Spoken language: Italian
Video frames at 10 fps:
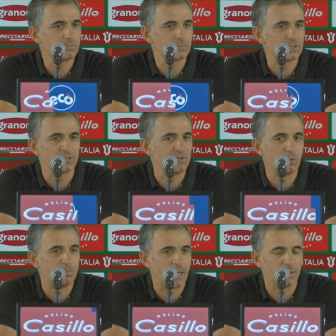si è
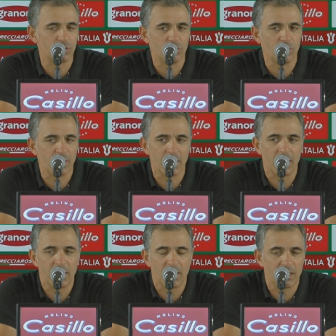sviluppato
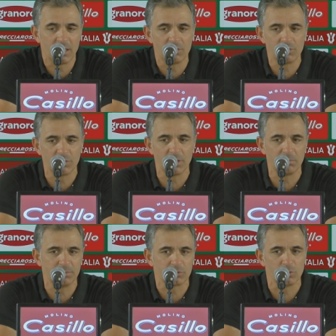e noi
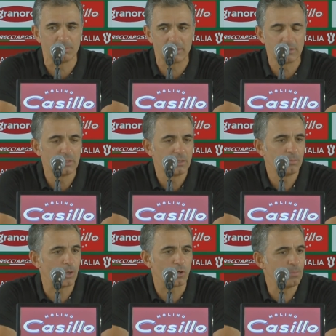insomma
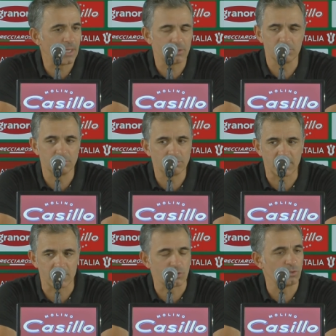poi con Merio un
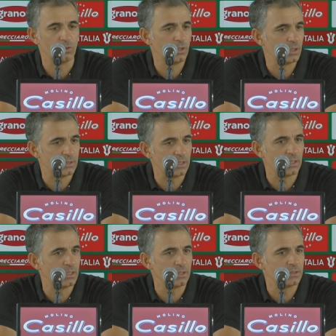terzo gol
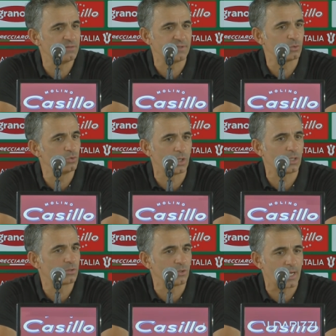di, di,
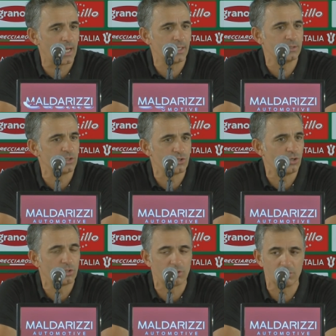fattura corale, di
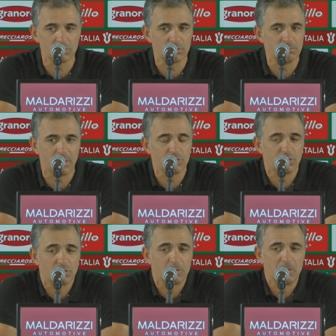gioco, di un bel
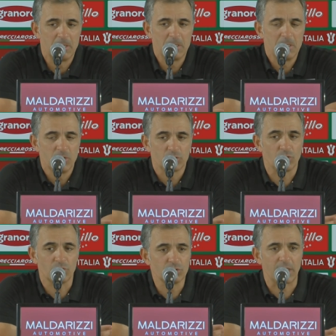gioco.
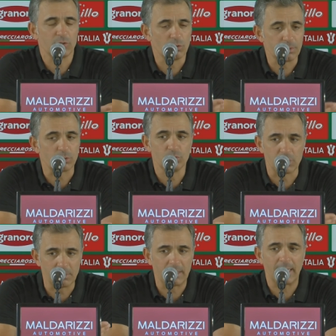Sono contento per
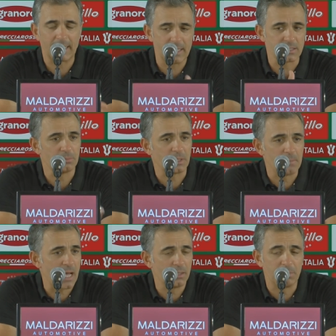tutti, per i ragazzi, per
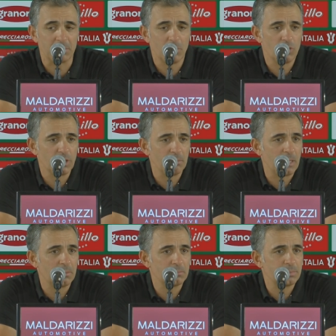Mann, per Bonni,
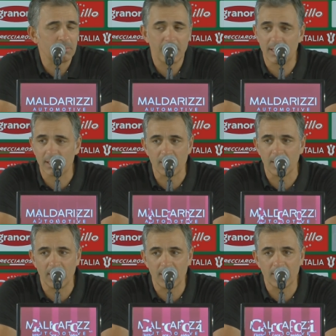ma per Beneca
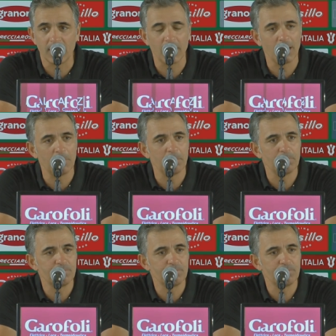eh, che mm,